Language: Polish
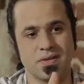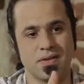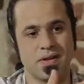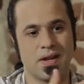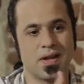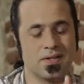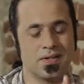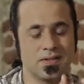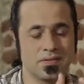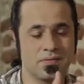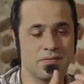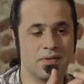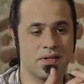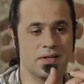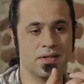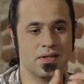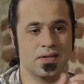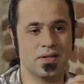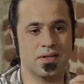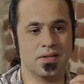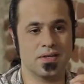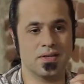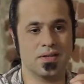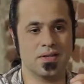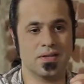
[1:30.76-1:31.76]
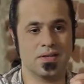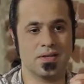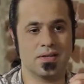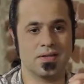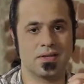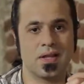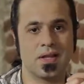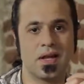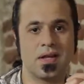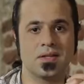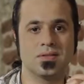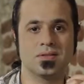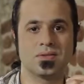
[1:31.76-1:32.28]
nazwę
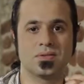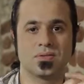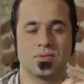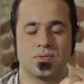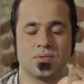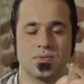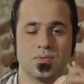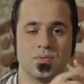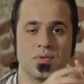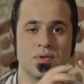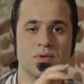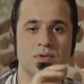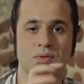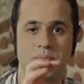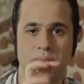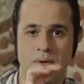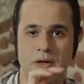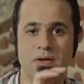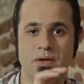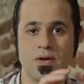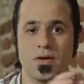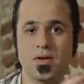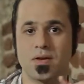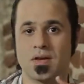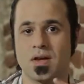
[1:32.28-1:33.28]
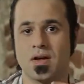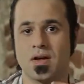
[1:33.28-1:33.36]
tancu od pająka.